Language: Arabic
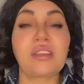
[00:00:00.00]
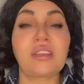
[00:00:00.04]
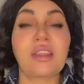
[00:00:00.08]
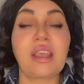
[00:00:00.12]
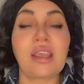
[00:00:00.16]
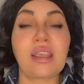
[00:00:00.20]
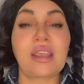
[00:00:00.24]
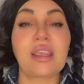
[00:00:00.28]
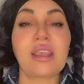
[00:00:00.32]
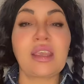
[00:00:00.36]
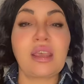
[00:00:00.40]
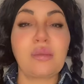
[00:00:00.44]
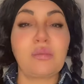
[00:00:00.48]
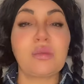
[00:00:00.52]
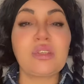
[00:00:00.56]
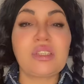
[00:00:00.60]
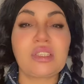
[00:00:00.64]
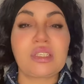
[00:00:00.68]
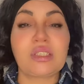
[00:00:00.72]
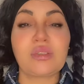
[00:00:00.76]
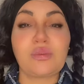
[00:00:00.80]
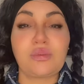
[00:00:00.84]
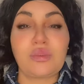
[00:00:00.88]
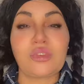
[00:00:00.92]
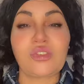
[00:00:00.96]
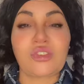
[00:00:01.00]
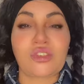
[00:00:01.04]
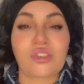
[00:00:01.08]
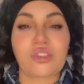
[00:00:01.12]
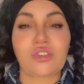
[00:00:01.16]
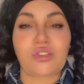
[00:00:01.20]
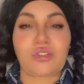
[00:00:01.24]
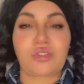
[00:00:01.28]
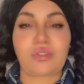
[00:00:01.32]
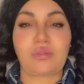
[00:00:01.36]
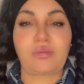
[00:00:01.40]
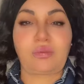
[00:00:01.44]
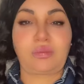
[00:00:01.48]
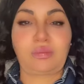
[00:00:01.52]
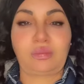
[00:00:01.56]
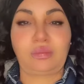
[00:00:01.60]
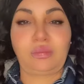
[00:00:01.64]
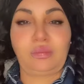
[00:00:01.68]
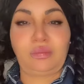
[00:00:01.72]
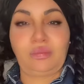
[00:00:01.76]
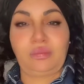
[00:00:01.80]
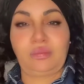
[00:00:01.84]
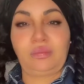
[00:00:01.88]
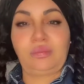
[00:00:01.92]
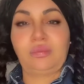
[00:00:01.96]
المراه الذكيه ما تزوجش
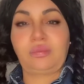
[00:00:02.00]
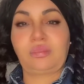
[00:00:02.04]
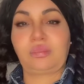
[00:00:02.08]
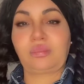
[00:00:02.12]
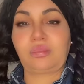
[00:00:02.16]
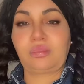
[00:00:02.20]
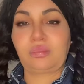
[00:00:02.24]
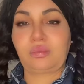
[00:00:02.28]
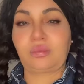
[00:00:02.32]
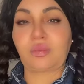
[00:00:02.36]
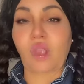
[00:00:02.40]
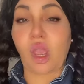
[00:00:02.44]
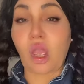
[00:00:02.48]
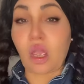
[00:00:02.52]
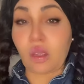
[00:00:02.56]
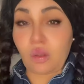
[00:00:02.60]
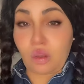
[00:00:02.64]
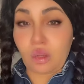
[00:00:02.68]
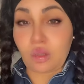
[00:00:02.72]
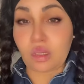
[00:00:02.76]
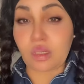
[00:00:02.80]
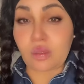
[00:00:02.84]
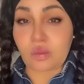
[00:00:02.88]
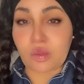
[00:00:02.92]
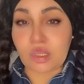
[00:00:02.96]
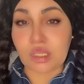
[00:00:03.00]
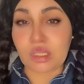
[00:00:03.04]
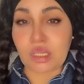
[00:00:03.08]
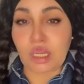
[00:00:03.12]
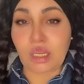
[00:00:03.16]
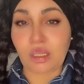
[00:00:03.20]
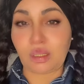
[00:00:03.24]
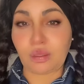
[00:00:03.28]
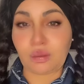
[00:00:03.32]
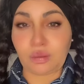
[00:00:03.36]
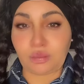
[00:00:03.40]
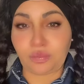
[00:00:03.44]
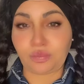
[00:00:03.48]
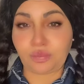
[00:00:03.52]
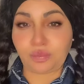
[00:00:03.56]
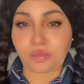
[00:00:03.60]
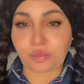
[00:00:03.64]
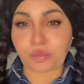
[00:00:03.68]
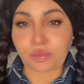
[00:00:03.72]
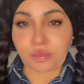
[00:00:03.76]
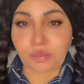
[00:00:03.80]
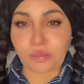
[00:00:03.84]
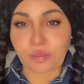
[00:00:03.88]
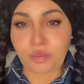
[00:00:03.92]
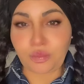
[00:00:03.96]
هنقولك بصح